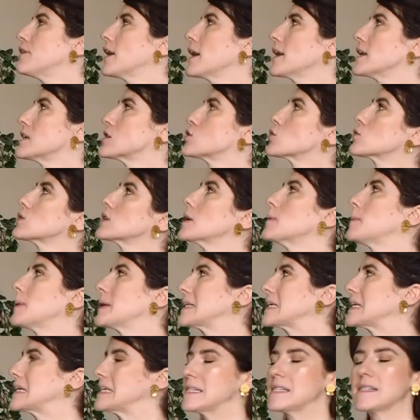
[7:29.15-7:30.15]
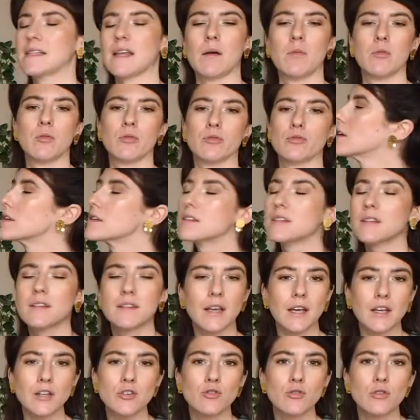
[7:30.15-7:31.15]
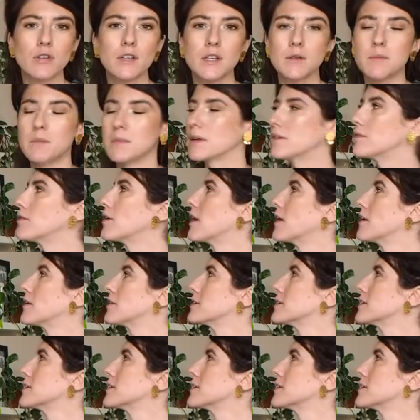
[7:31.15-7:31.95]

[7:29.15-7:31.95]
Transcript: variation qui est pas très stable. C'est très joli, mais voilà,